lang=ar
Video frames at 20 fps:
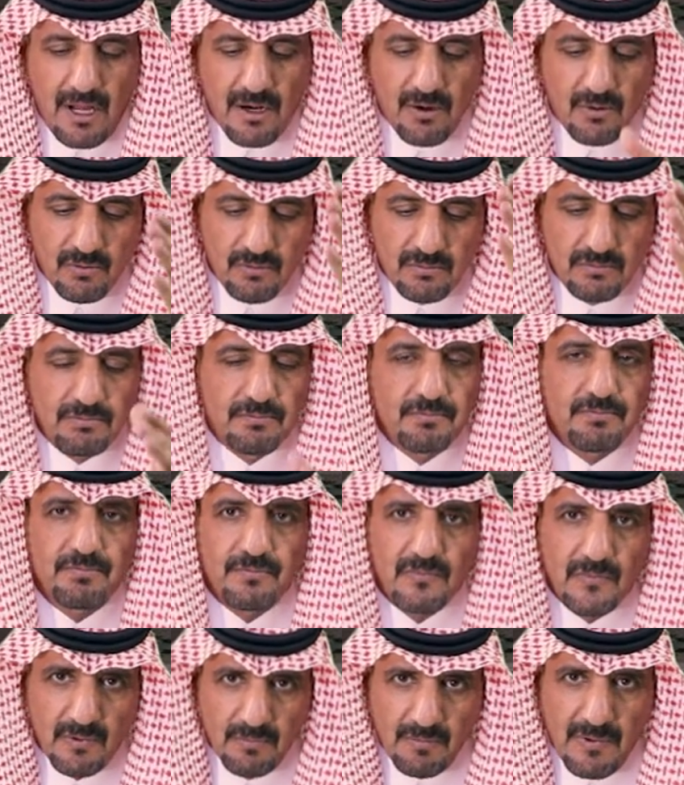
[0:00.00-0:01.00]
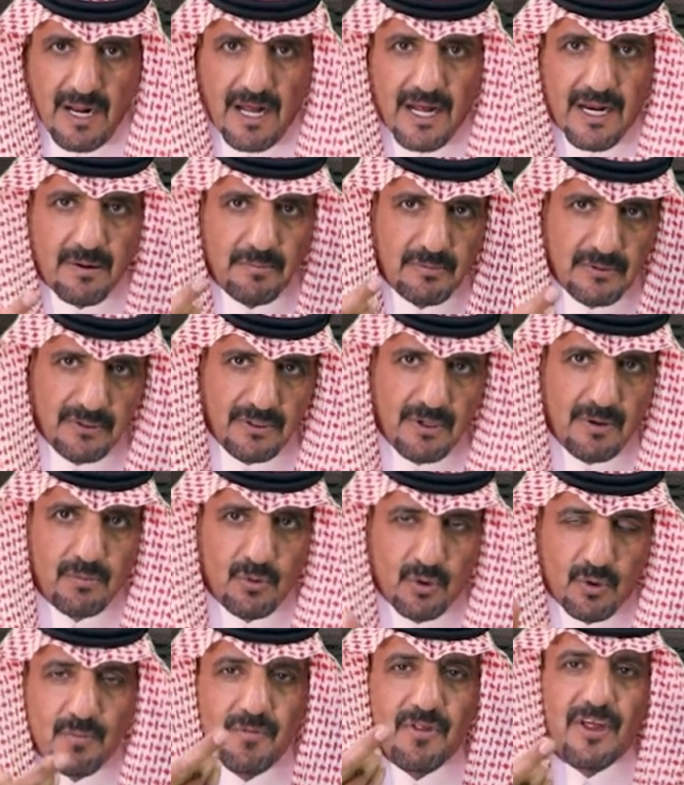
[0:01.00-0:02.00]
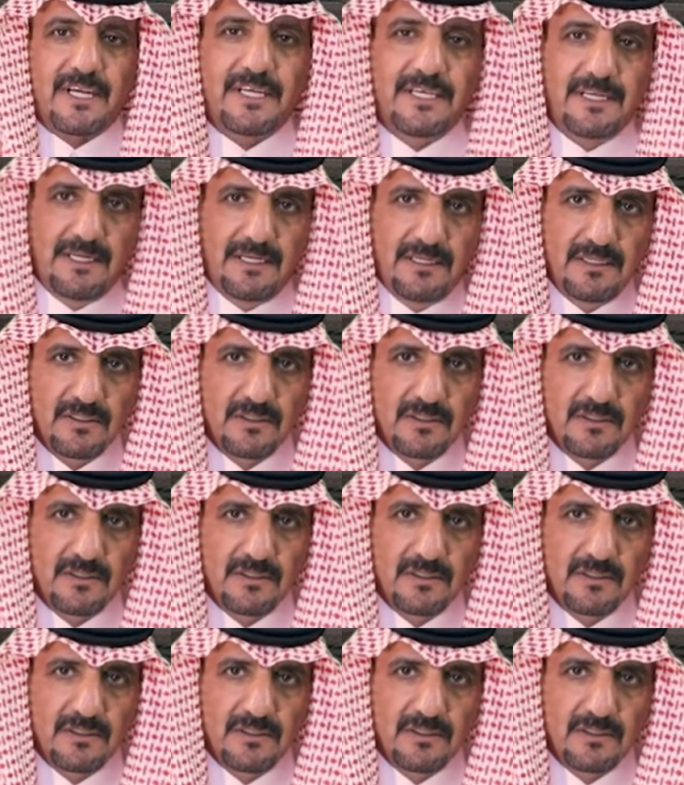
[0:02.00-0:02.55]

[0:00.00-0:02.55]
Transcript: قالوا بالعربي ابوك مضيع